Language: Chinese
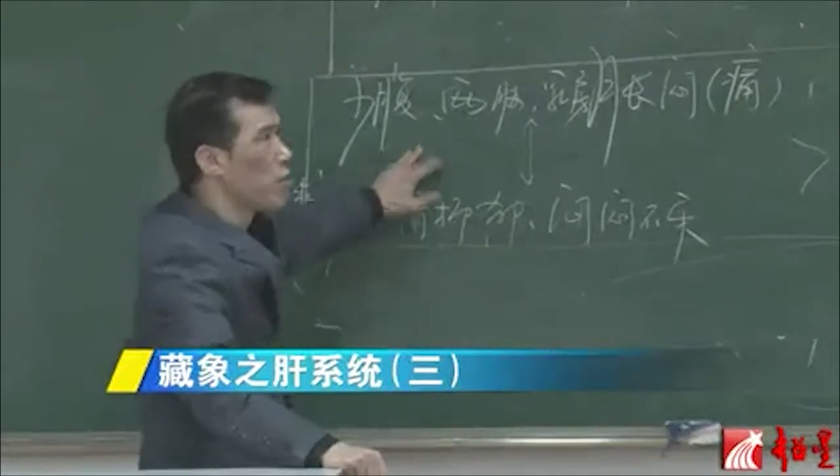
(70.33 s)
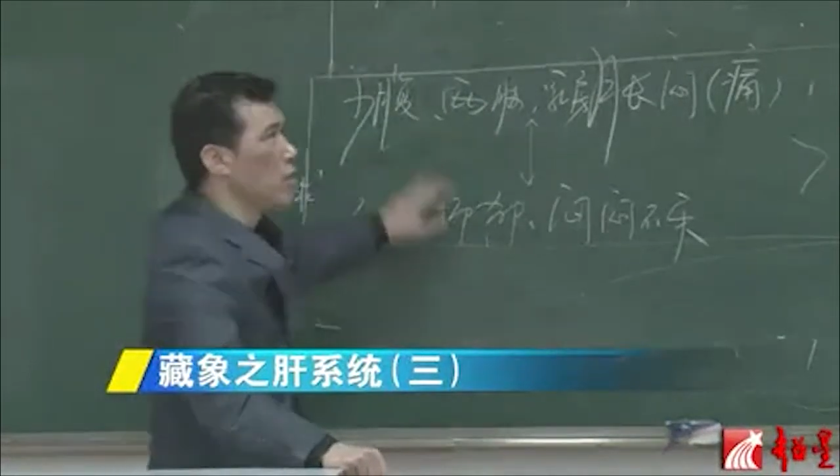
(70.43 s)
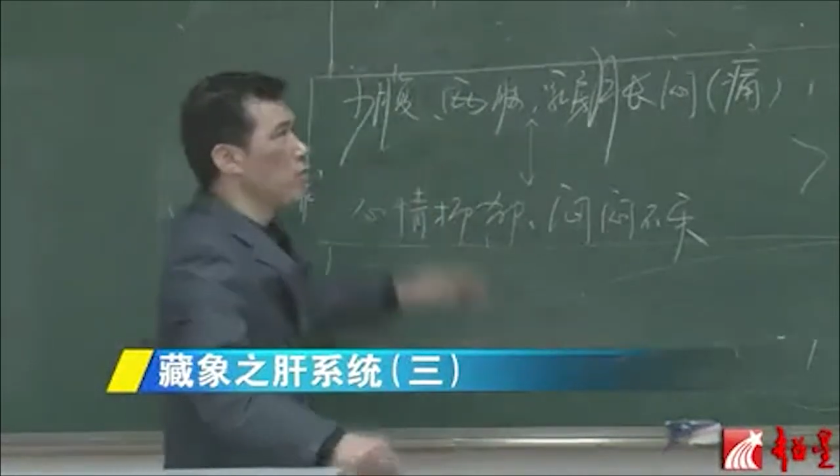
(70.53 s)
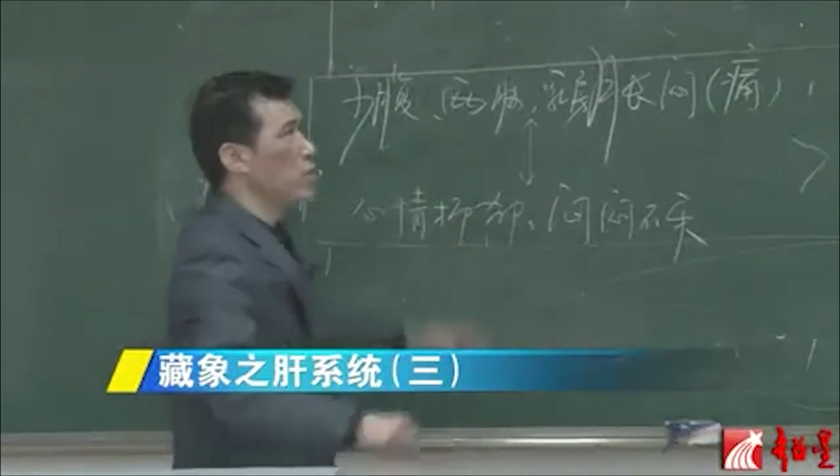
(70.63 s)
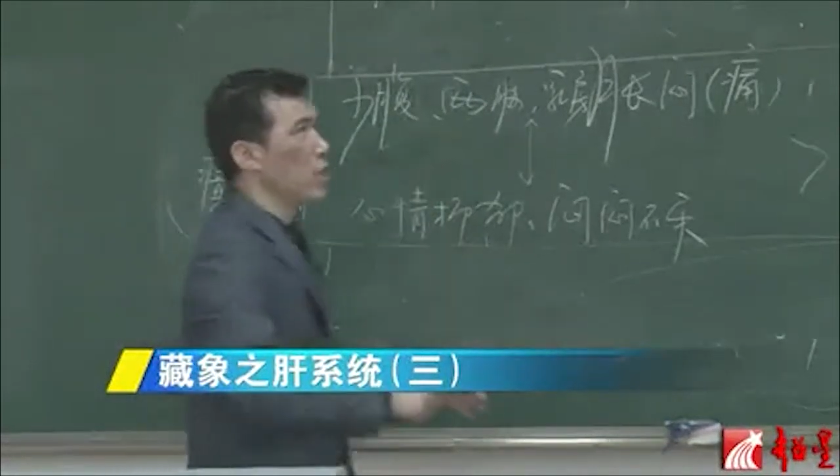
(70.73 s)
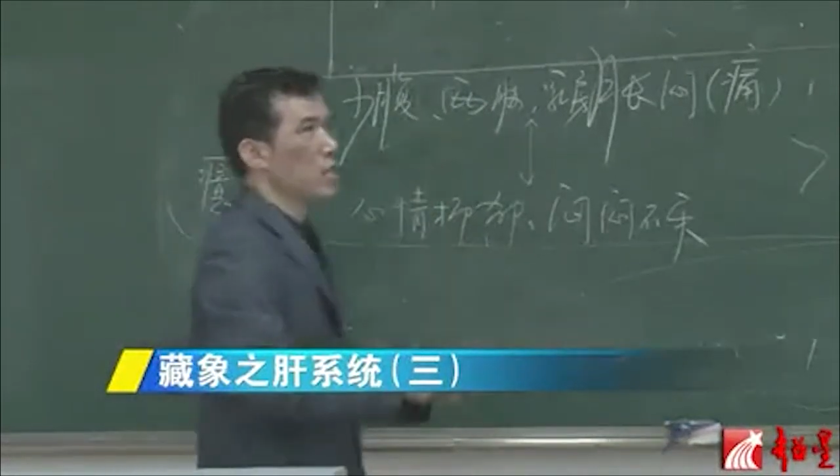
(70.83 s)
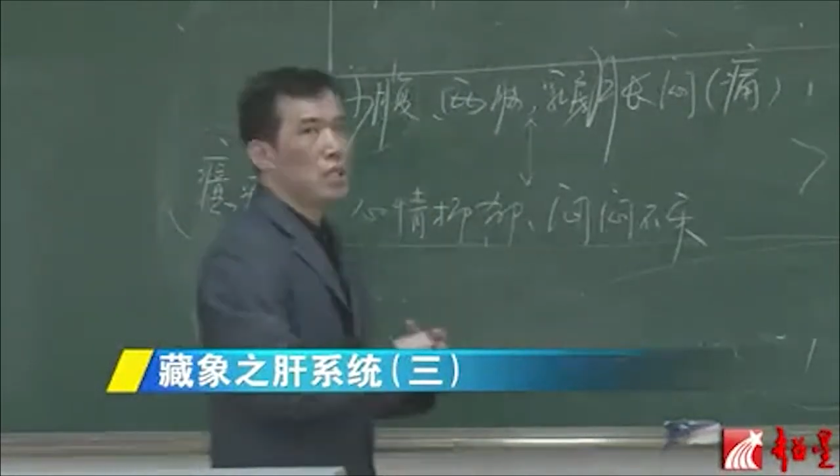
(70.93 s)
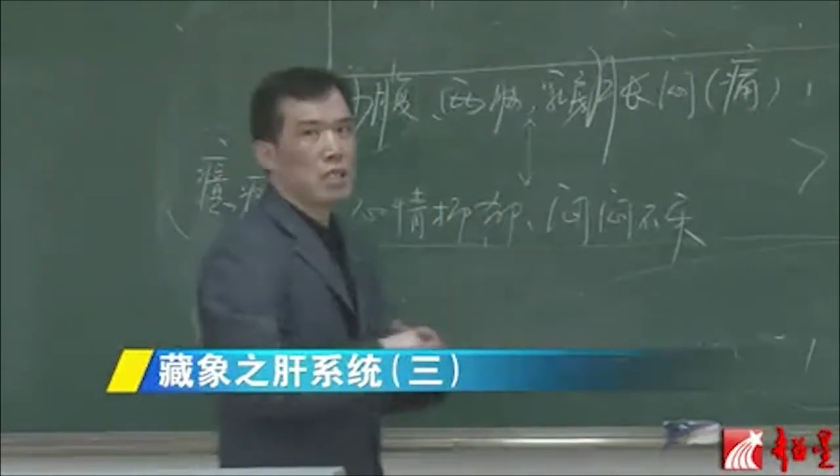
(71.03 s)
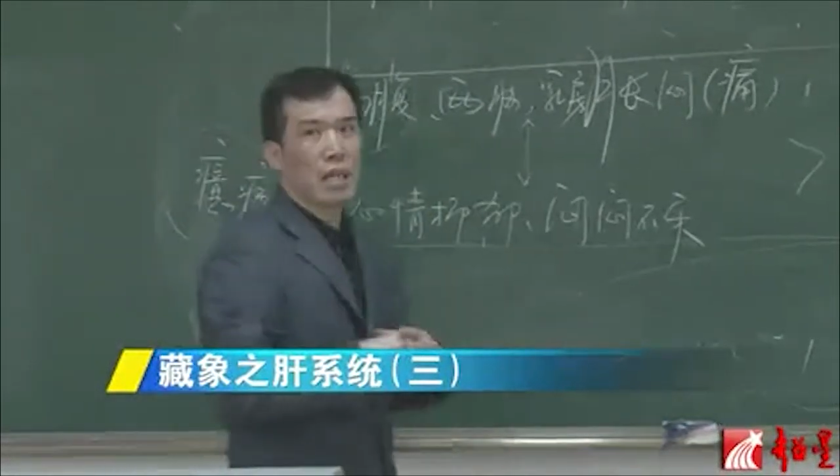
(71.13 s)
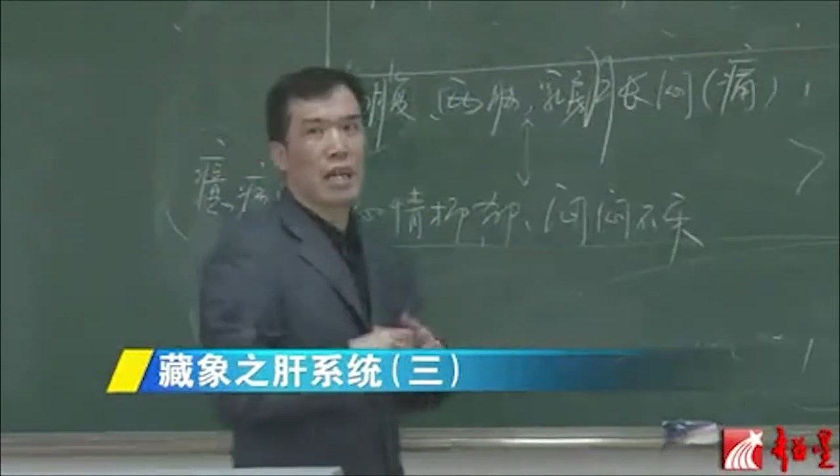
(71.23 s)
归五脏
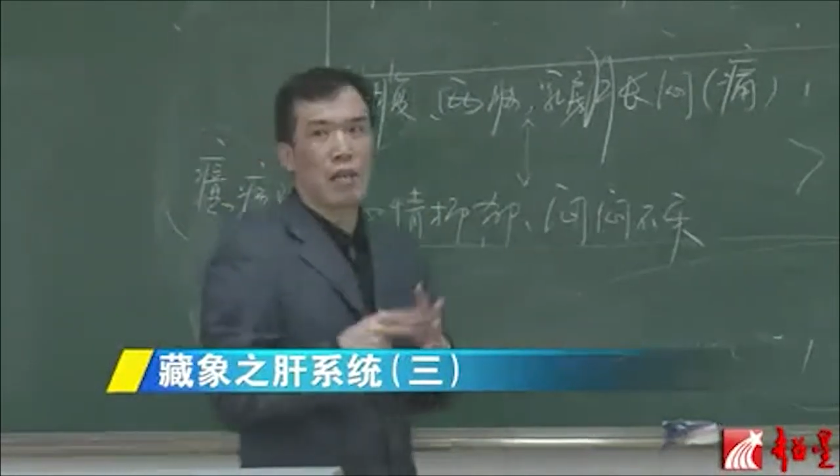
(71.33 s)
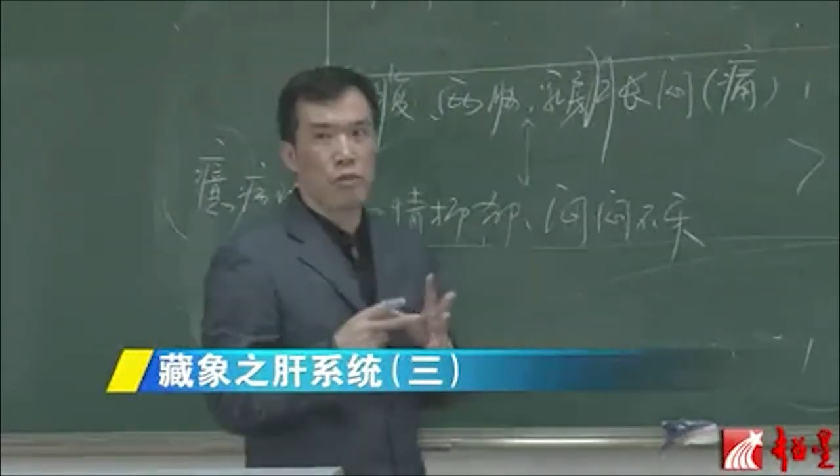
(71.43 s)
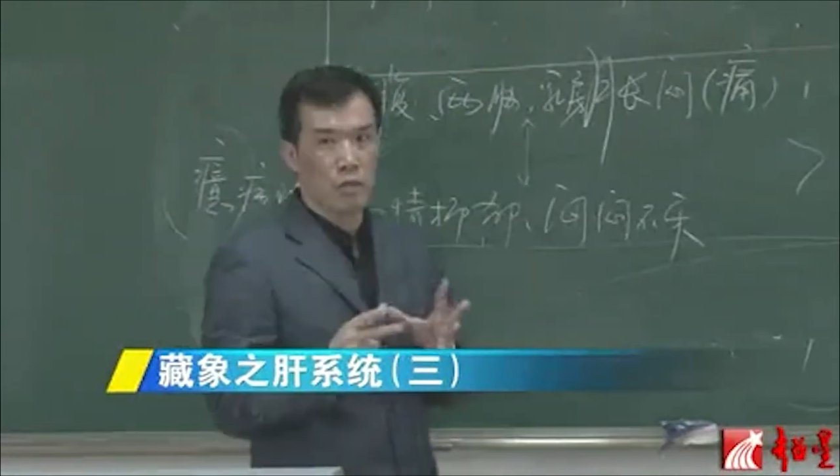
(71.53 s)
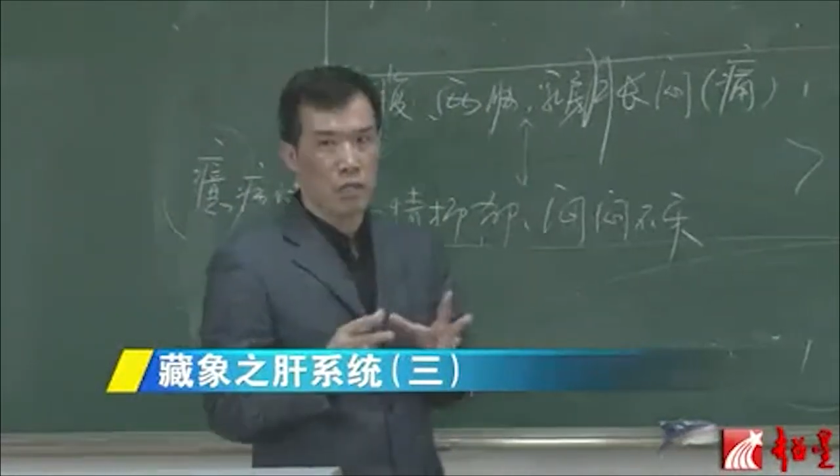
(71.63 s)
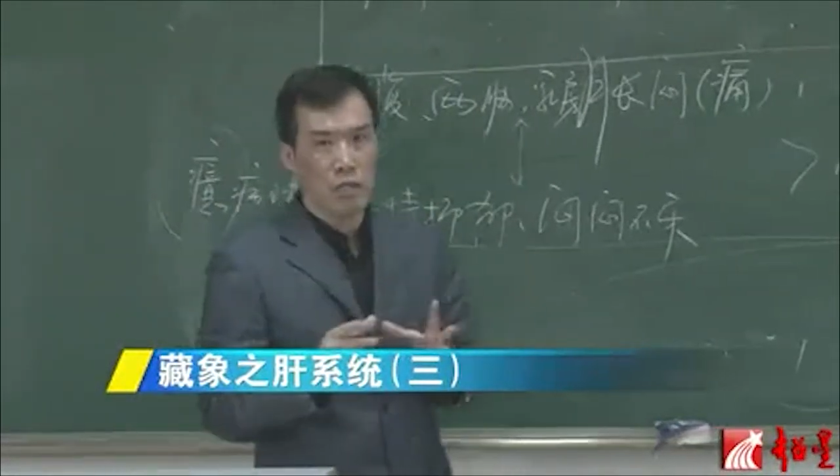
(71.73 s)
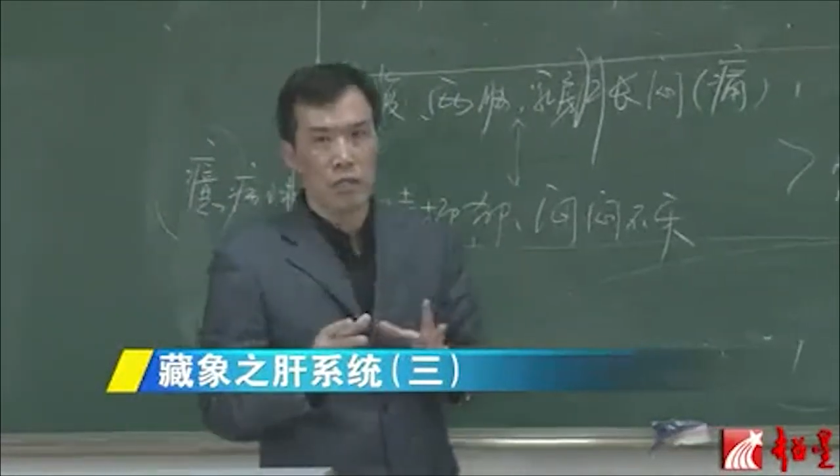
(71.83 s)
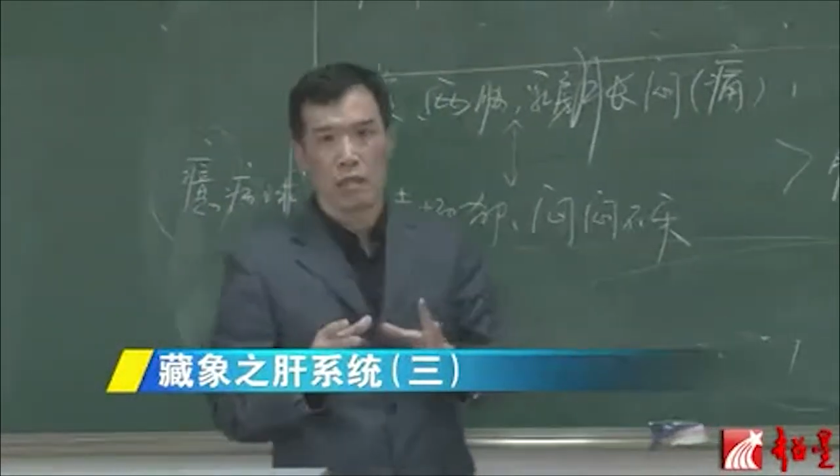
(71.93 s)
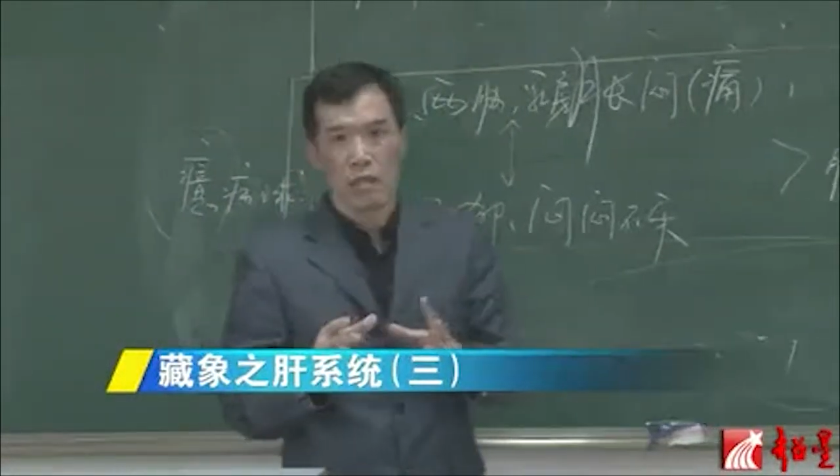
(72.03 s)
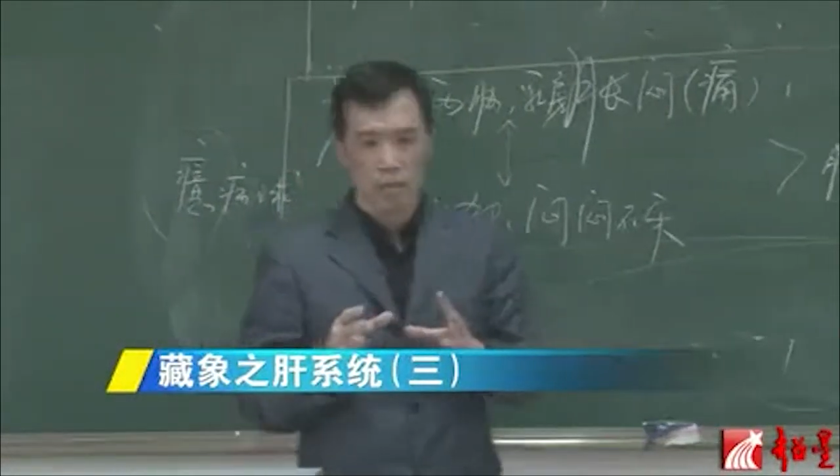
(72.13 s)
其实是概率问题，